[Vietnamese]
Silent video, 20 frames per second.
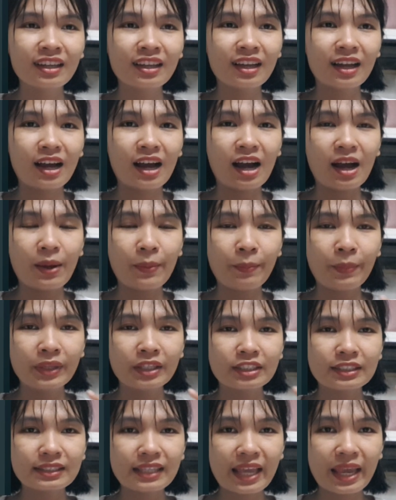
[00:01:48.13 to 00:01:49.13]
à,
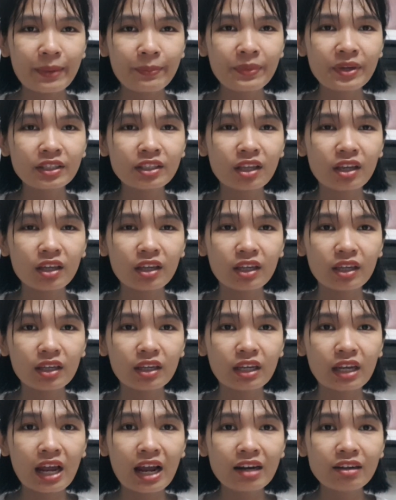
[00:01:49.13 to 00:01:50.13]
mình xem á,
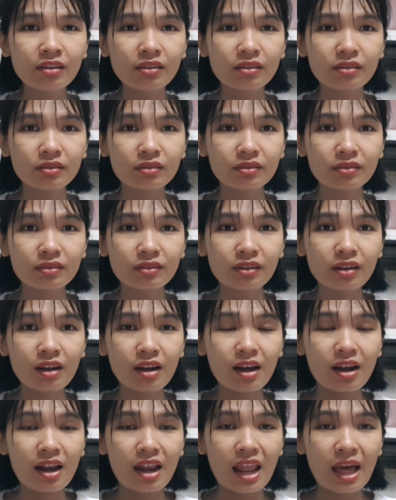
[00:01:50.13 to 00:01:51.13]
thì nó được
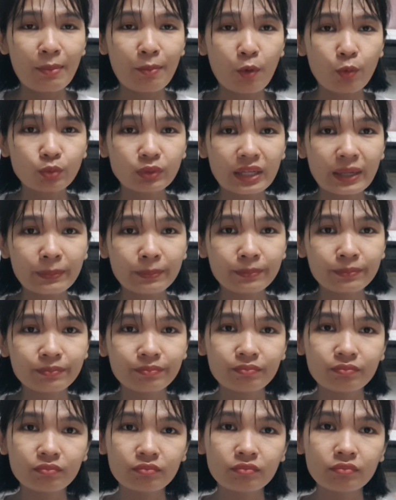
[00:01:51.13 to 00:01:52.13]
là
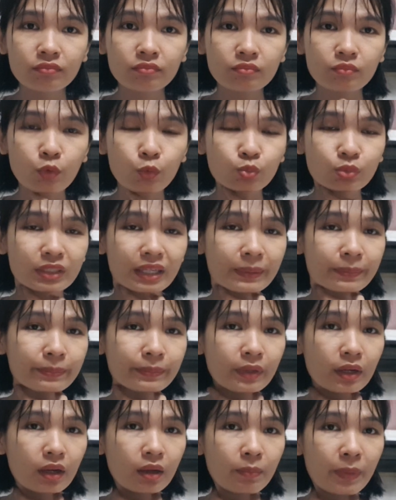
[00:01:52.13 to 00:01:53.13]
100
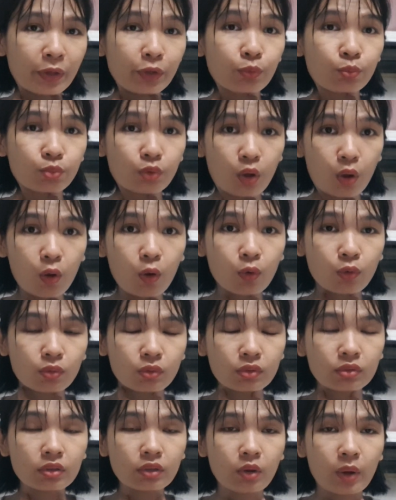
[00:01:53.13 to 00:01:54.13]
100 ờ, mấy chục đô
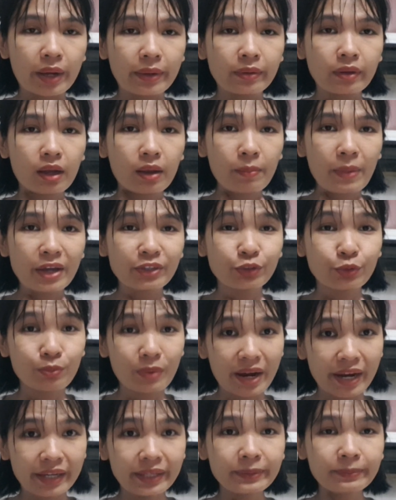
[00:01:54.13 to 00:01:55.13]
khoảng 3 ờ, triệu
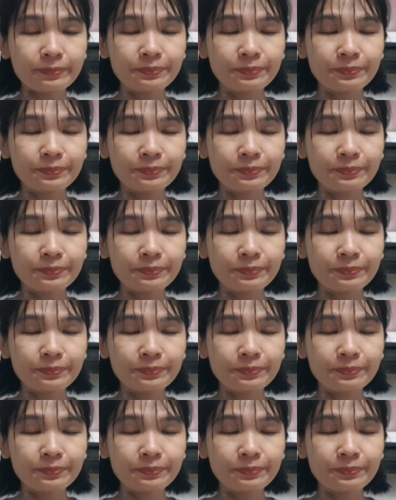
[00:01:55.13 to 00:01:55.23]
7